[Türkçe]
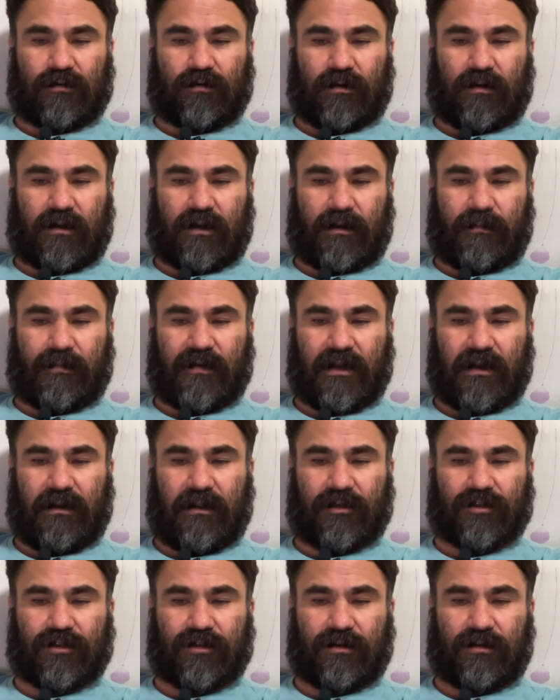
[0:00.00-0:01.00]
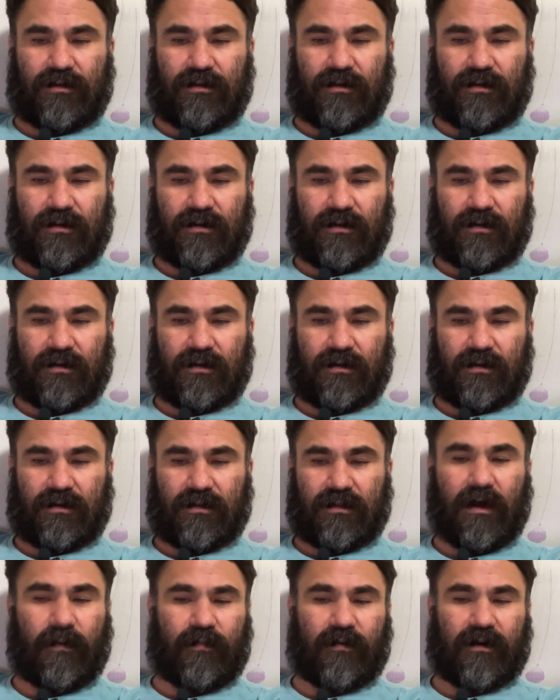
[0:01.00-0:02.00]
sonra pillajı
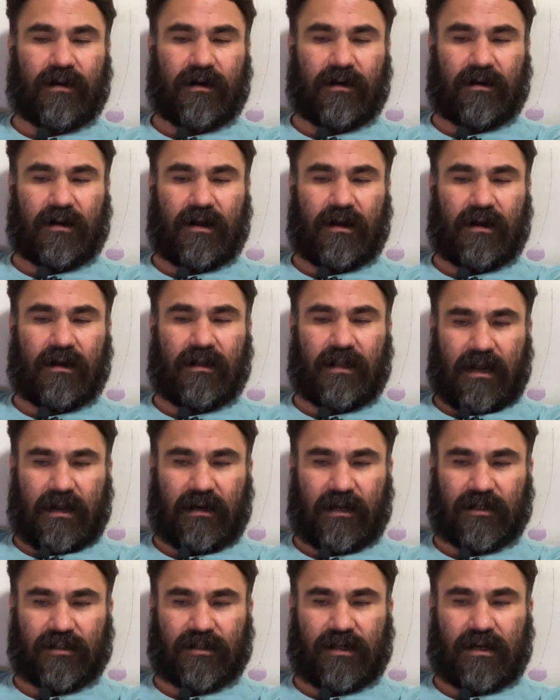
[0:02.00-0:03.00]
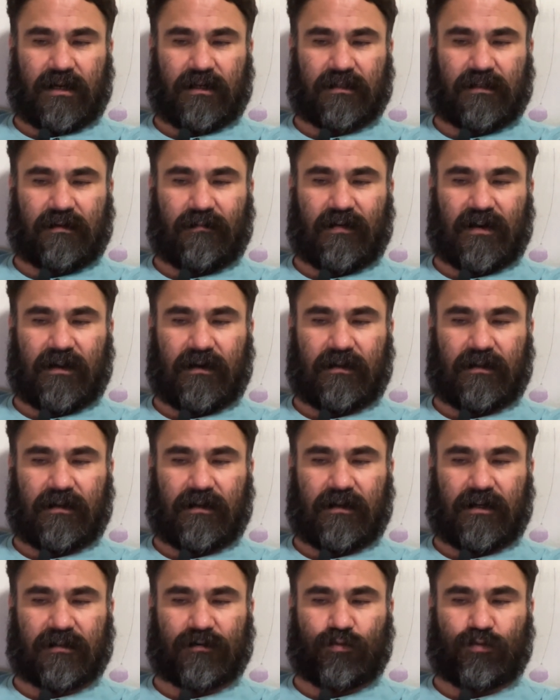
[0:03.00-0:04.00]
tapınağına yaklaştılar. Zavallı
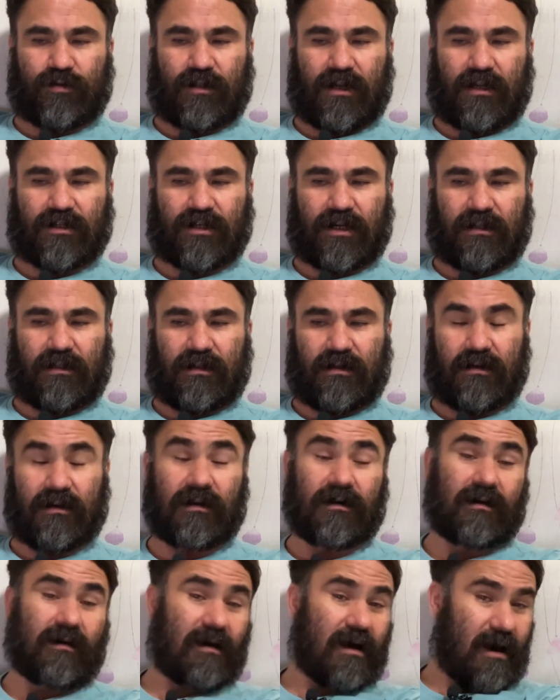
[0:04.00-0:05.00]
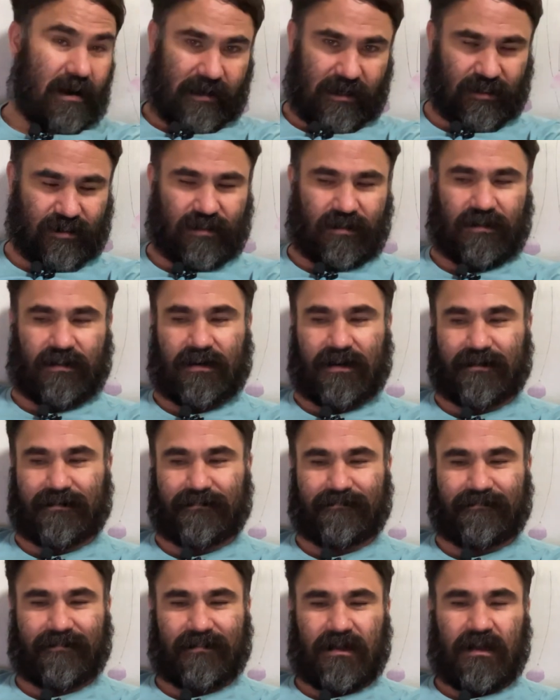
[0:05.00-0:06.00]
kadını nasıl kurtaracaklarını
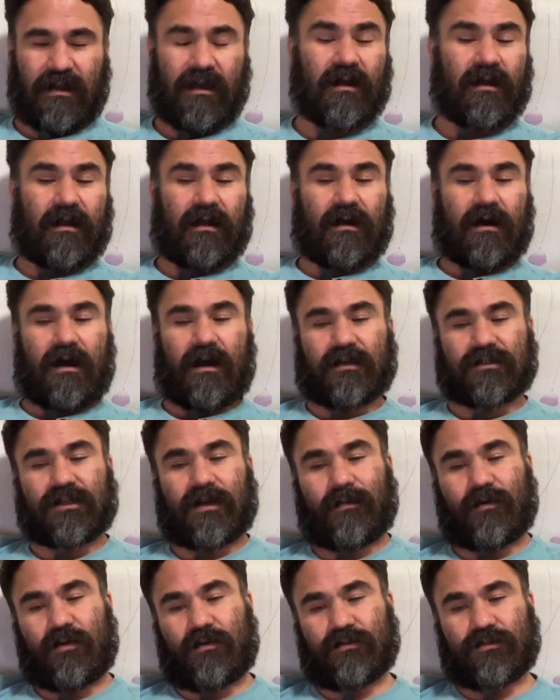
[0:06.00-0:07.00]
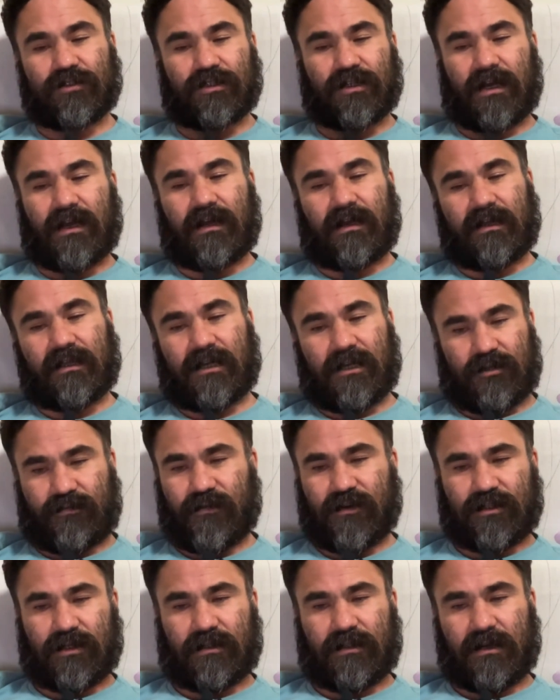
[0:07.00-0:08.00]
araştırdılar. Akşam olunca
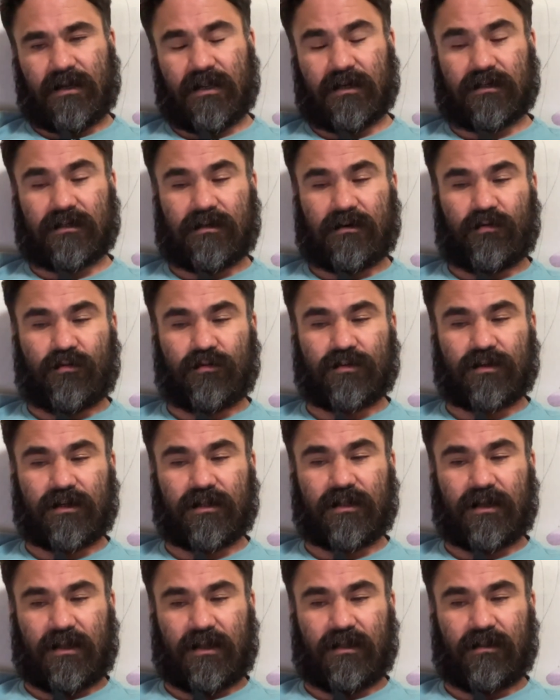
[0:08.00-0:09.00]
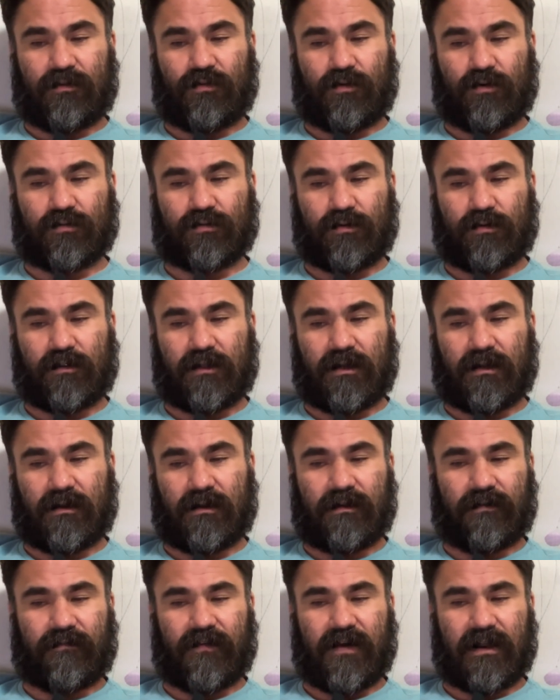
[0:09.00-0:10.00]
keşfe çıktılar. O sırada Hint
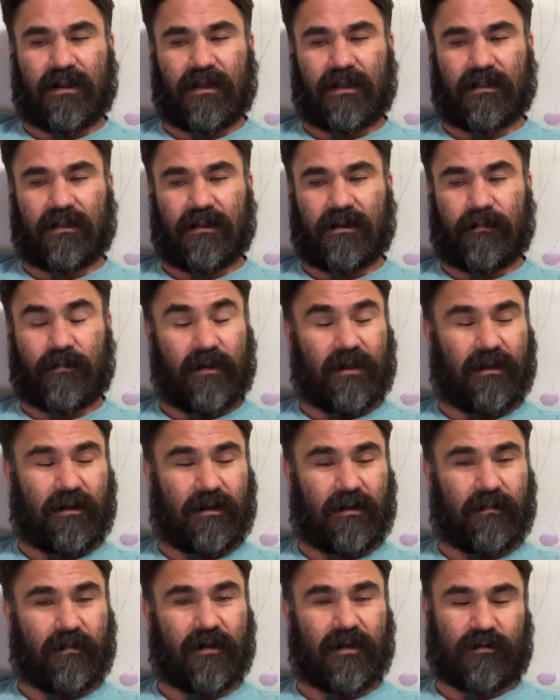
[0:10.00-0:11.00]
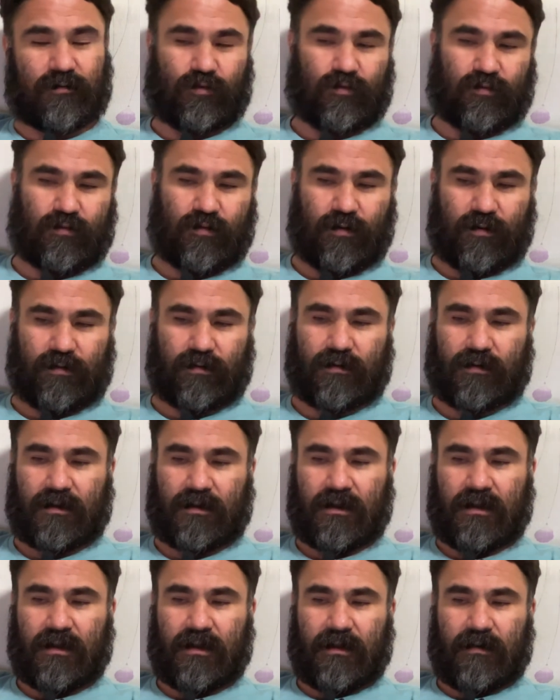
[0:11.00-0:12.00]
yoksullarının feryatları bir bir susuyordu.
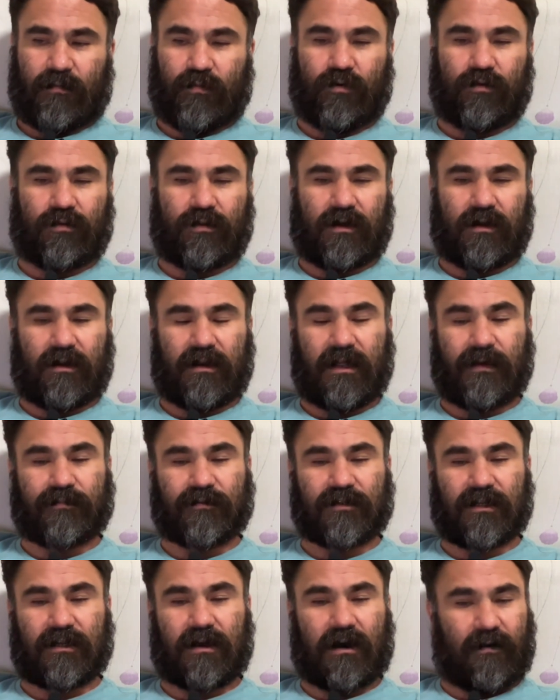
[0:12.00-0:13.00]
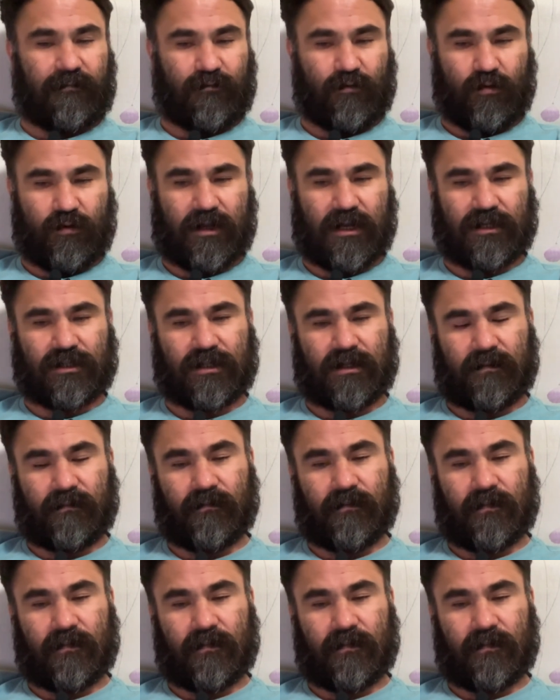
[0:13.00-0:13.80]
Bunların hepsi Afyon keşti.